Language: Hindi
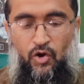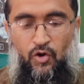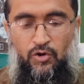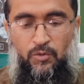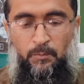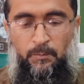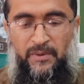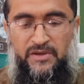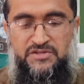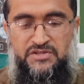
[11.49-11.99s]

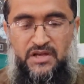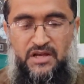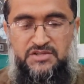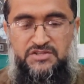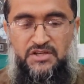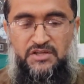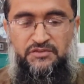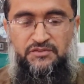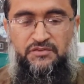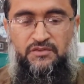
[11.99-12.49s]
और
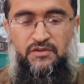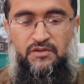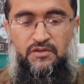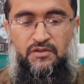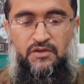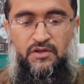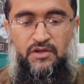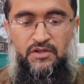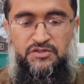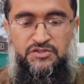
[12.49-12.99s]
बशाशस
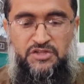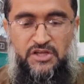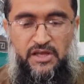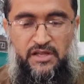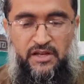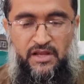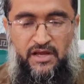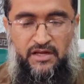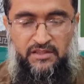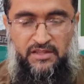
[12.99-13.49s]

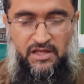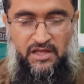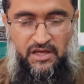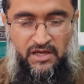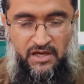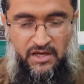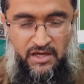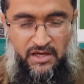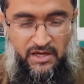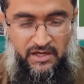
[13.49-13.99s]
चेहरे
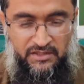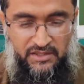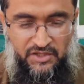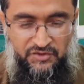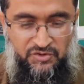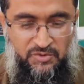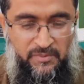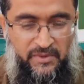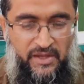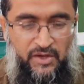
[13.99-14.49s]

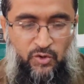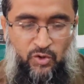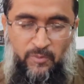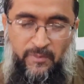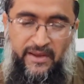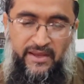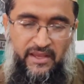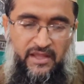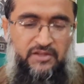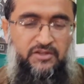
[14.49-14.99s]
अकदस में
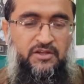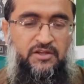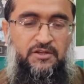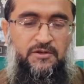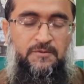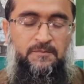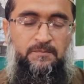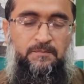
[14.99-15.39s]
नुमायाँ थी